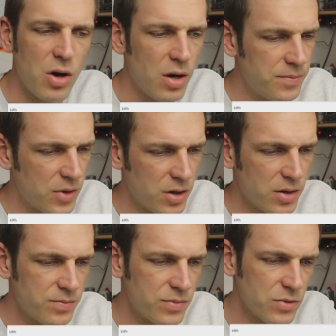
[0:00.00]
war.
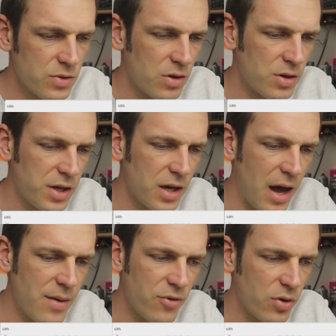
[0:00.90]
Ja. Da
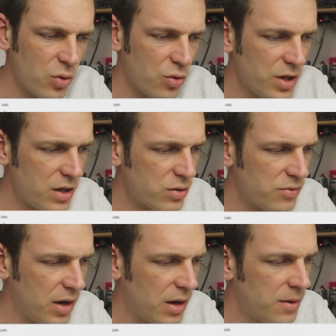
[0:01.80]
ging einfach noch nicht so
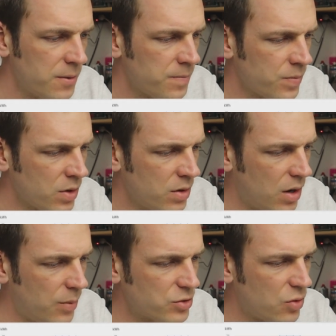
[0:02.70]
viel.
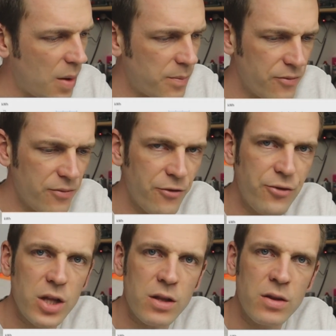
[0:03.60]
Aber so ab dem
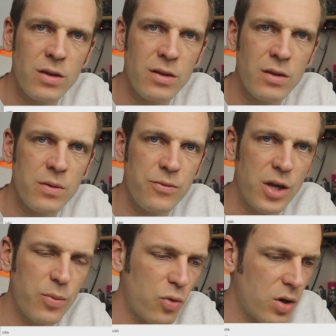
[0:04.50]
4.
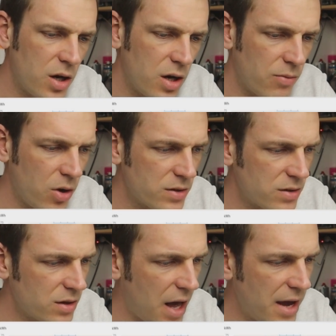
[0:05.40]
Februar war es
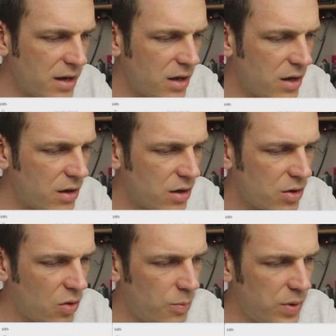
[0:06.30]
dann
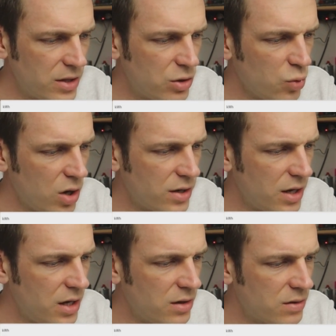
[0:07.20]
eigentlich komplett
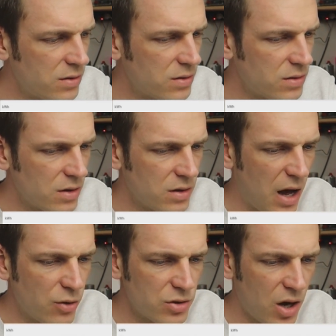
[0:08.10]
durchgehend äh,
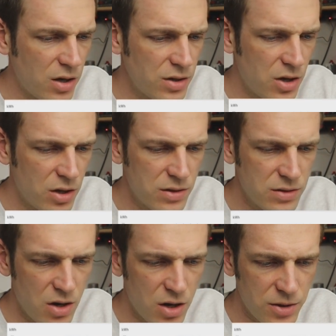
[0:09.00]
autark, die
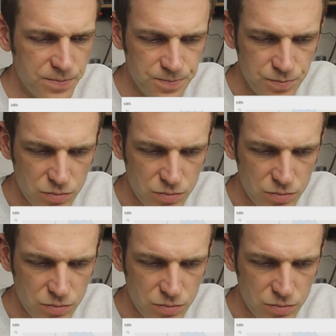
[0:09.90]
ganze Sache.